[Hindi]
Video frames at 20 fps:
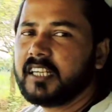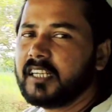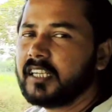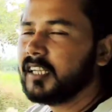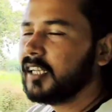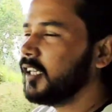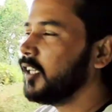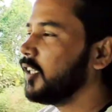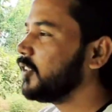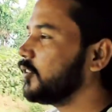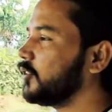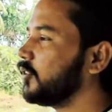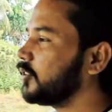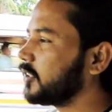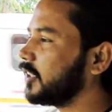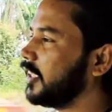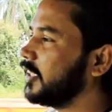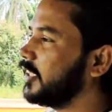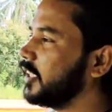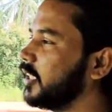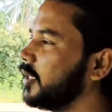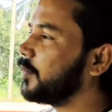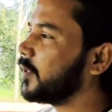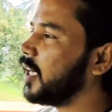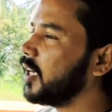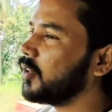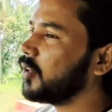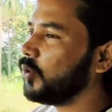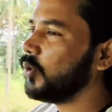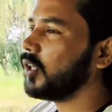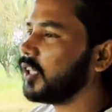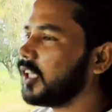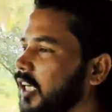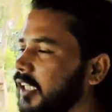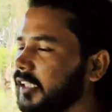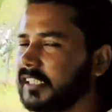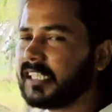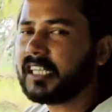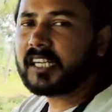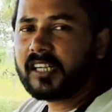है संदीप का
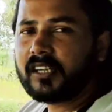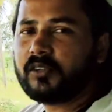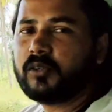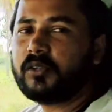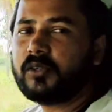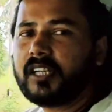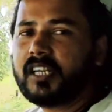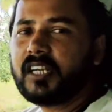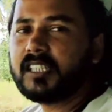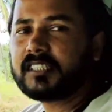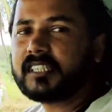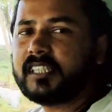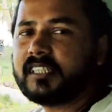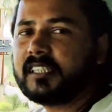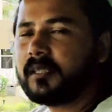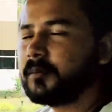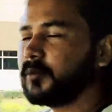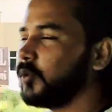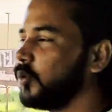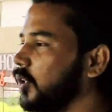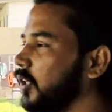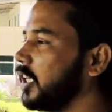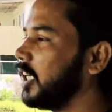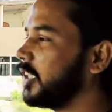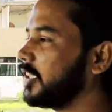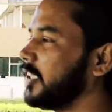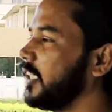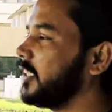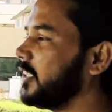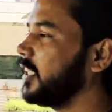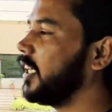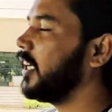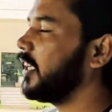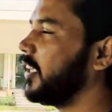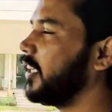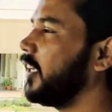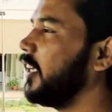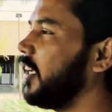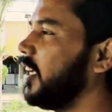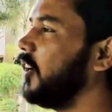कोलकाता का लोन है संदीप कोलकाता
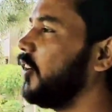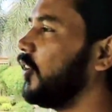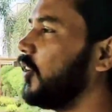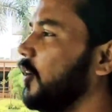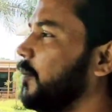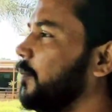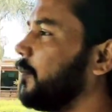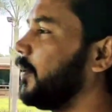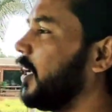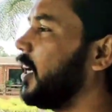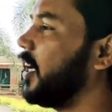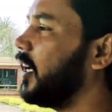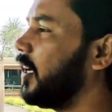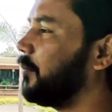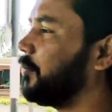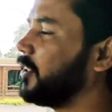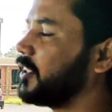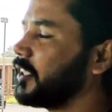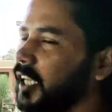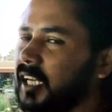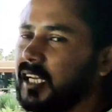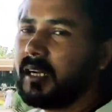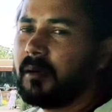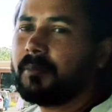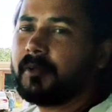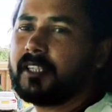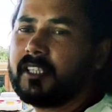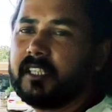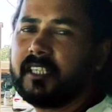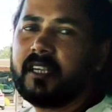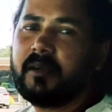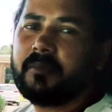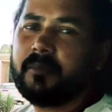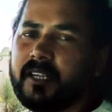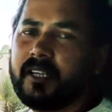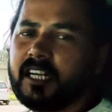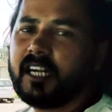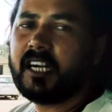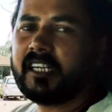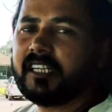जाएंगे और अपना टाटा
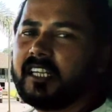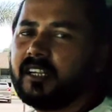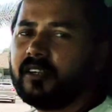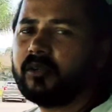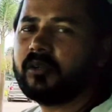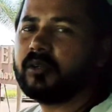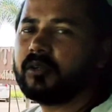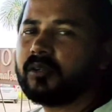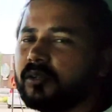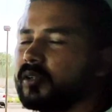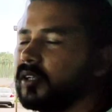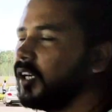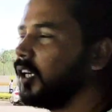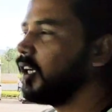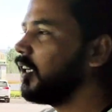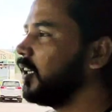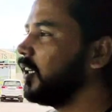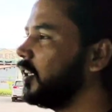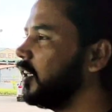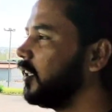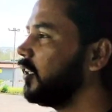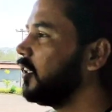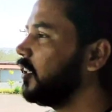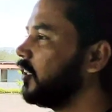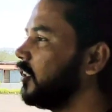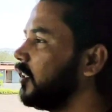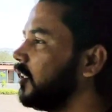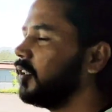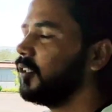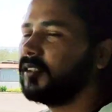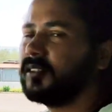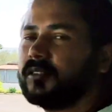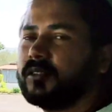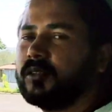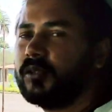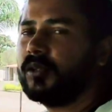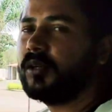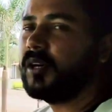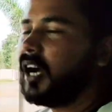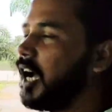में गाड़ियाँ होगा
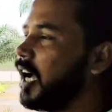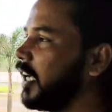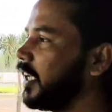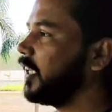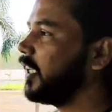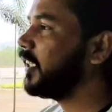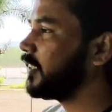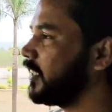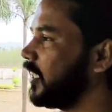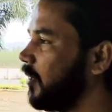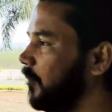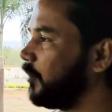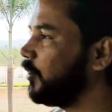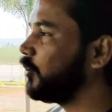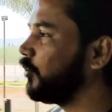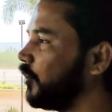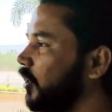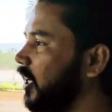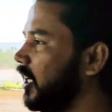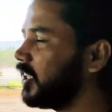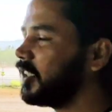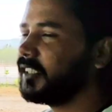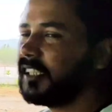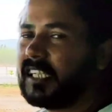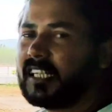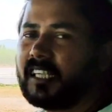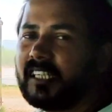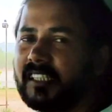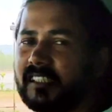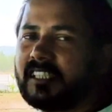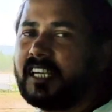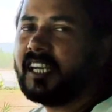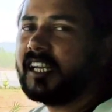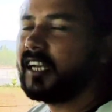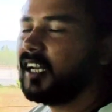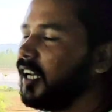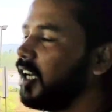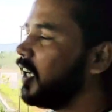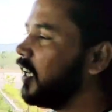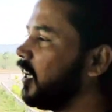तो आगे से अभी जो रास्ता कट
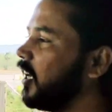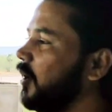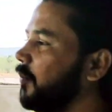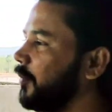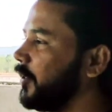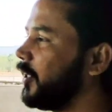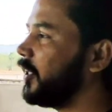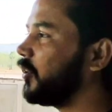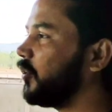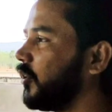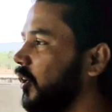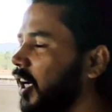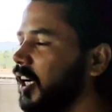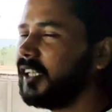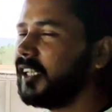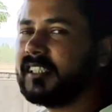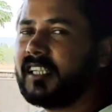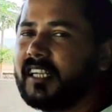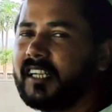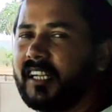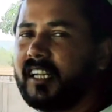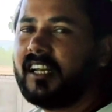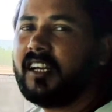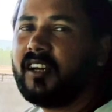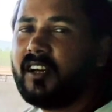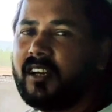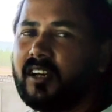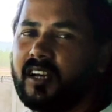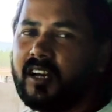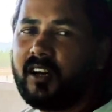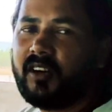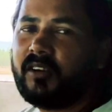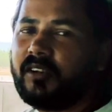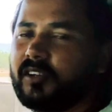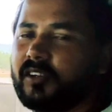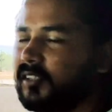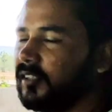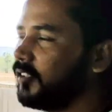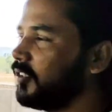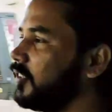जाएगा अभी एक राइट जाना है
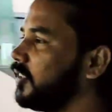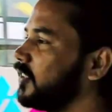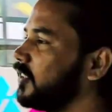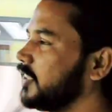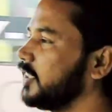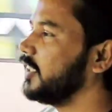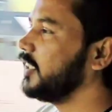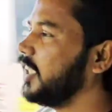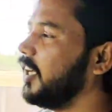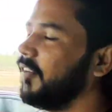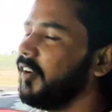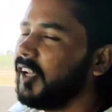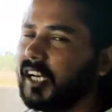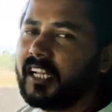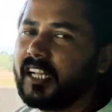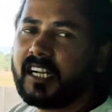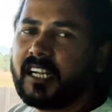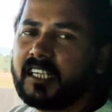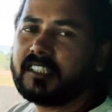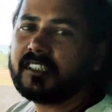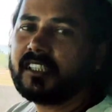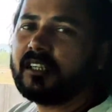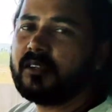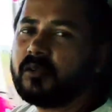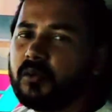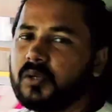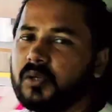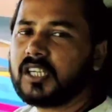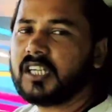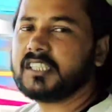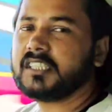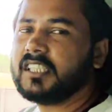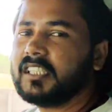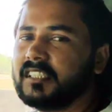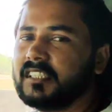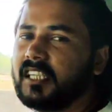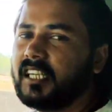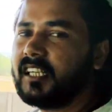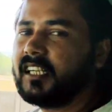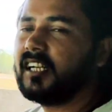और सीधा वाला रास्ता कोलकाता
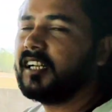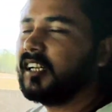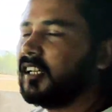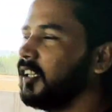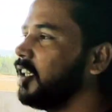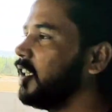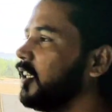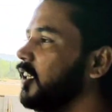जाएगा